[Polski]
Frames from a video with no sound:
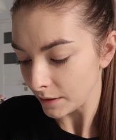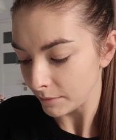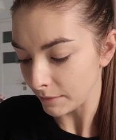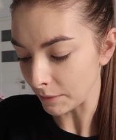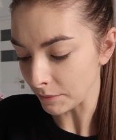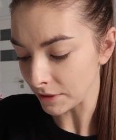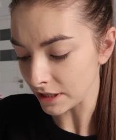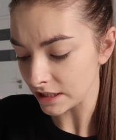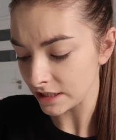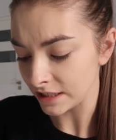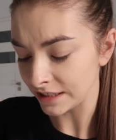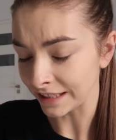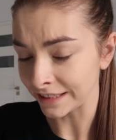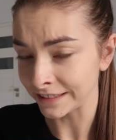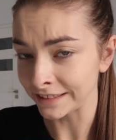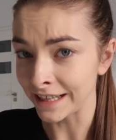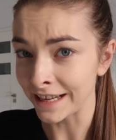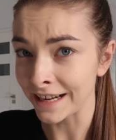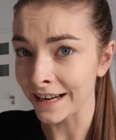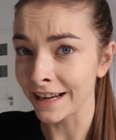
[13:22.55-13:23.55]
mam jeszcze
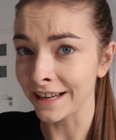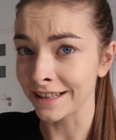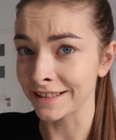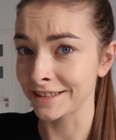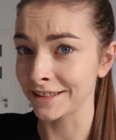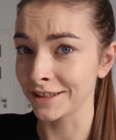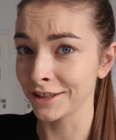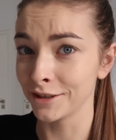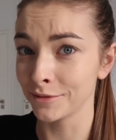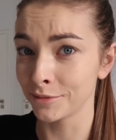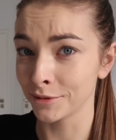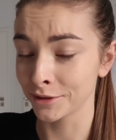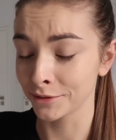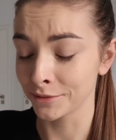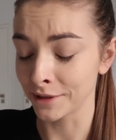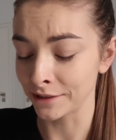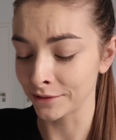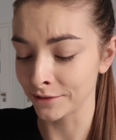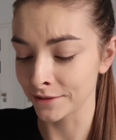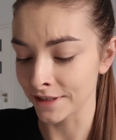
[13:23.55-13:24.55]
tak na raz tego
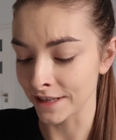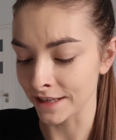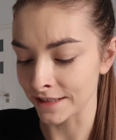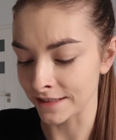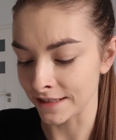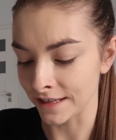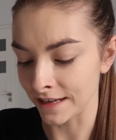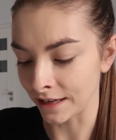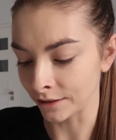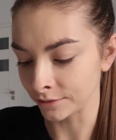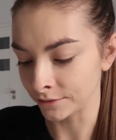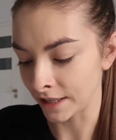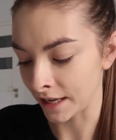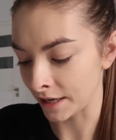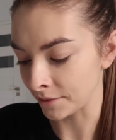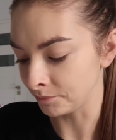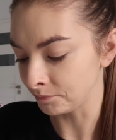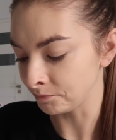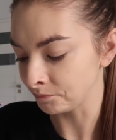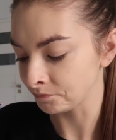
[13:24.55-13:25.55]
podkładu z Estee
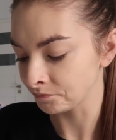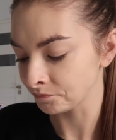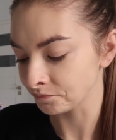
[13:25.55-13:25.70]
Lauder